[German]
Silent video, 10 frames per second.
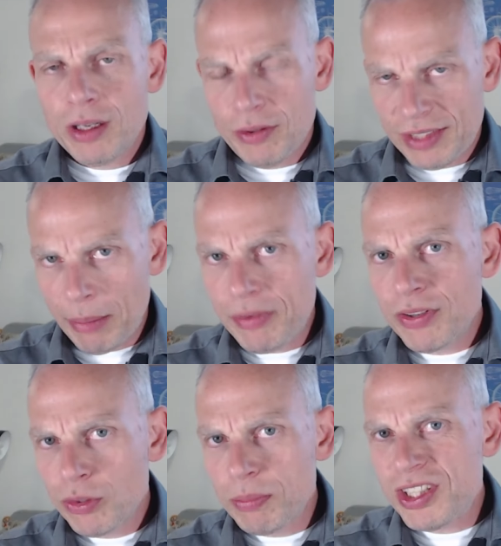damit wir
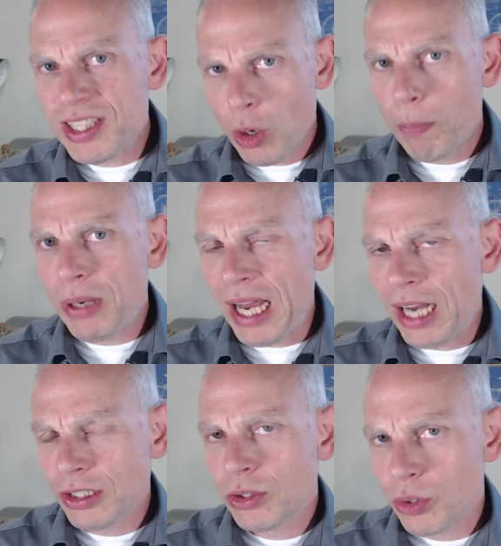so ein bisschen auch
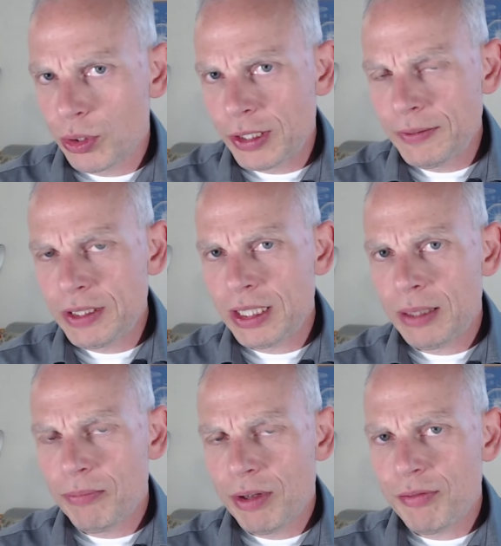planen können,
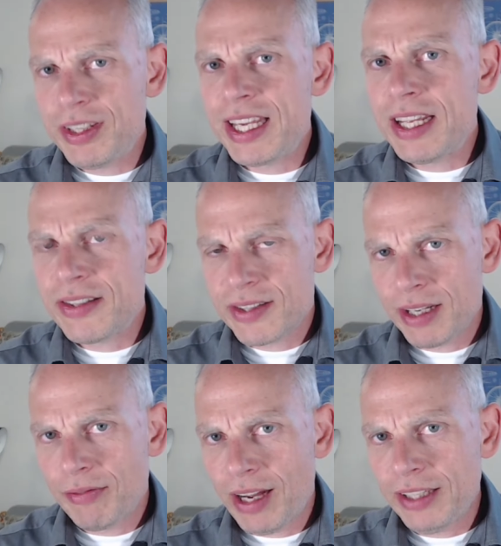ähm, wie geht es
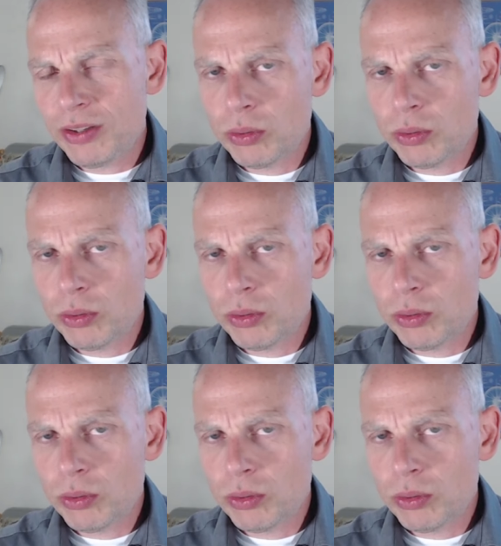denn weiter.